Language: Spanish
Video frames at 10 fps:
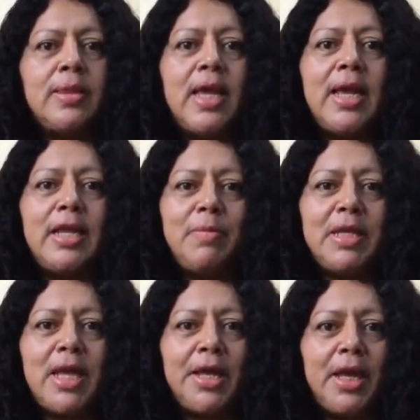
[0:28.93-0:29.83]
de
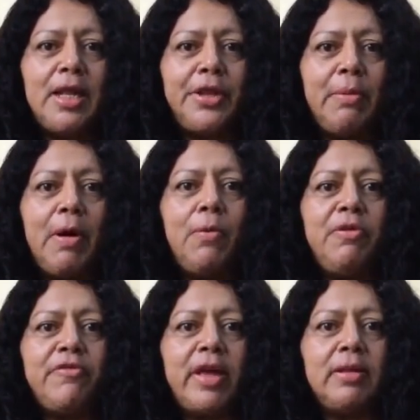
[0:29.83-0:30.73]
eliminar el trabajo
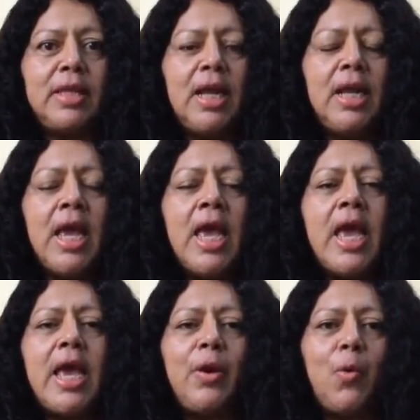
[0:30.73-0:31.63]
infantil
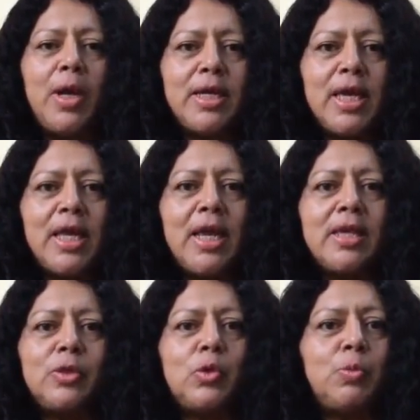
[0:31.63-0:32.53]
en cualquiera
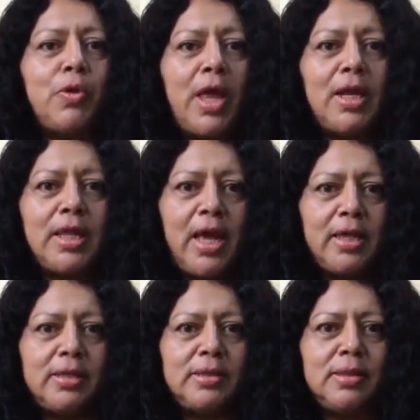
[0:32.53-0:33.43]
de sus
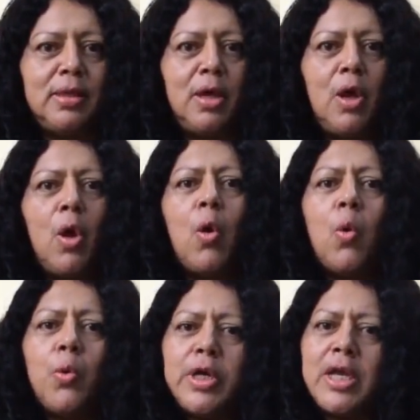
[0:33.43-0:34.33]
modalidades.
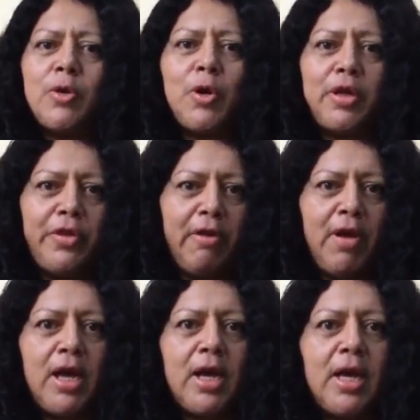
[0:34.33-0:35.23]
Un niño que
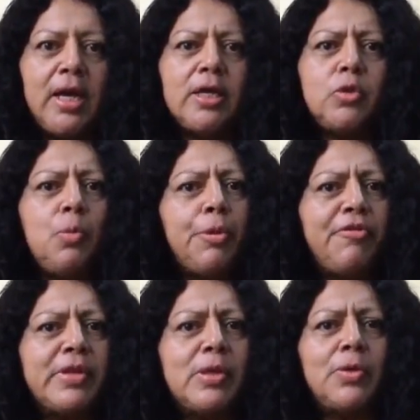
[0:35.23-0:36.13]
trabaja es un
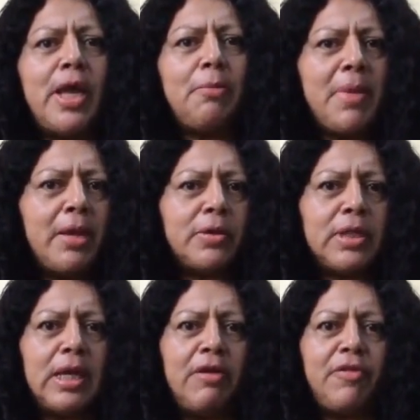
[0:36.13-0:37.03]
profesional
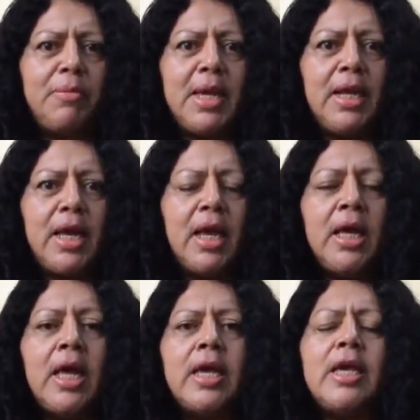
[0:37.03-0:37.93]
menos en la familia
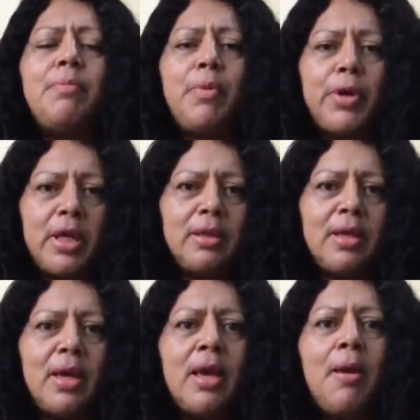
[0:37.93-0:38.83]
y por
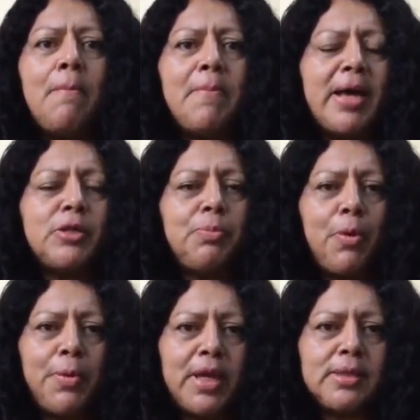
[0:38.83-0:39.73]
ende más
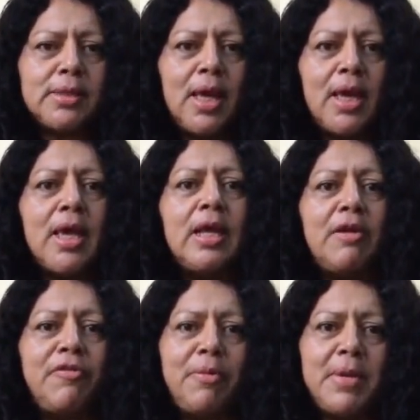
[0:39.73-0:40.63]
pobreza en
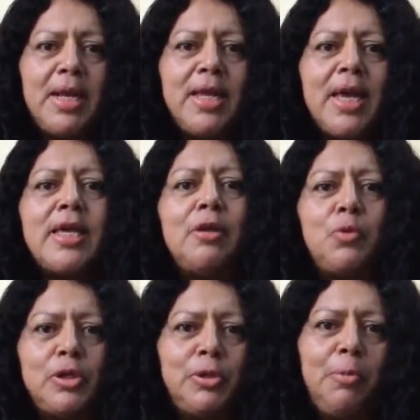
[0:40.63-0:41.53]
la familia y en
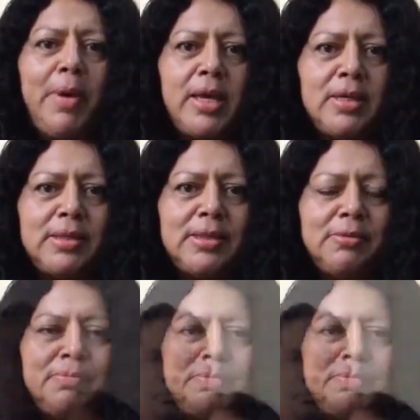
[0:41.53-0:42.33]
nuestro país.